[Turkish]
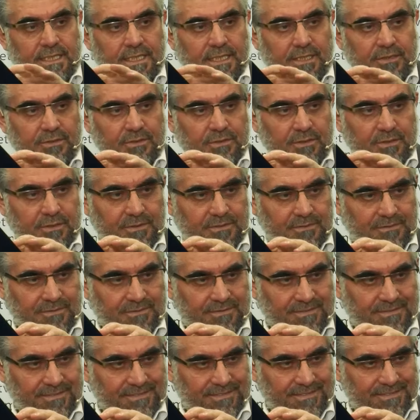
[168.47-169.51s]
ediyor.
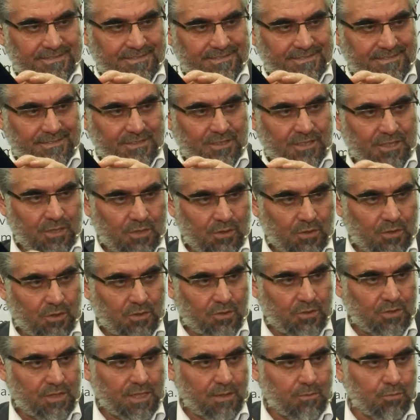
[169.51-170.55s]

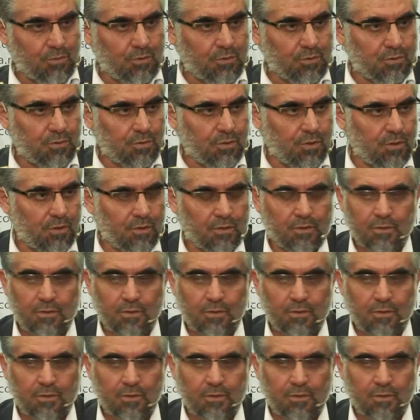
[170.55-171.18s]
Önünde bulduğu